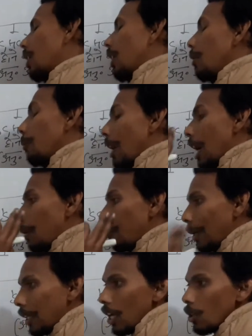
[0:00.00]
कई बार
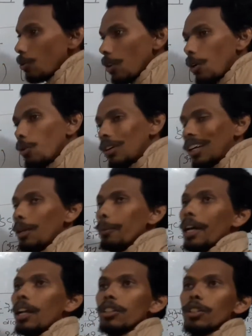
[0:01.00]
बता चुका हूं कई
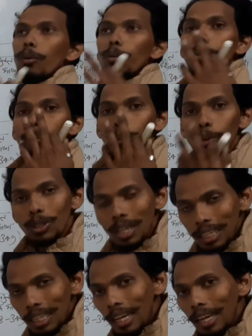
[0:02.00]
बार एग्जामों में पूछा
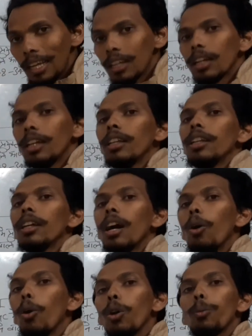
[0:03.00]
गया है कई
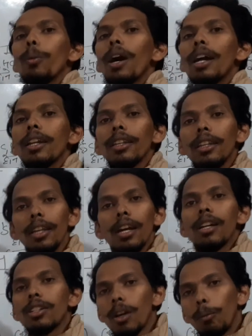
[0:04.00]
और बार ये
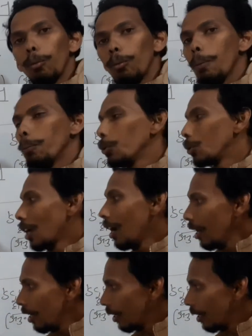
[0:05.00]
एग्जामों में पूछा